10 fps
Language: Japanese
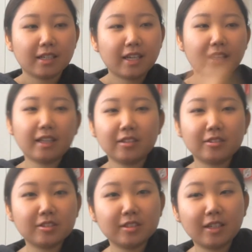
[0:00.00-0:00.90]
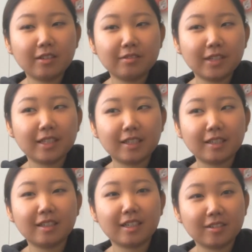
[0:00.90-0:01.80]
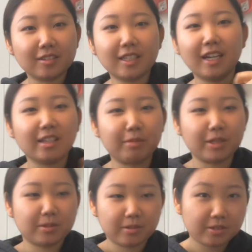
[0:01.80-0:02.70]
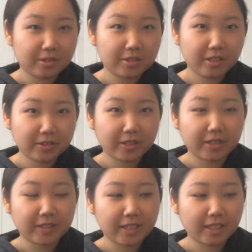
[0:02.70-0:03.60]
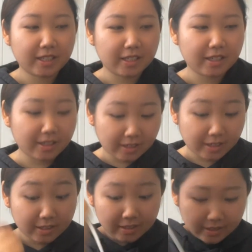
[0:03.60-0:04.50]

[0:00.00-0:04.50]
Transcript: 携帯の充電はできるけどさらにパソコンの充電とかはできないから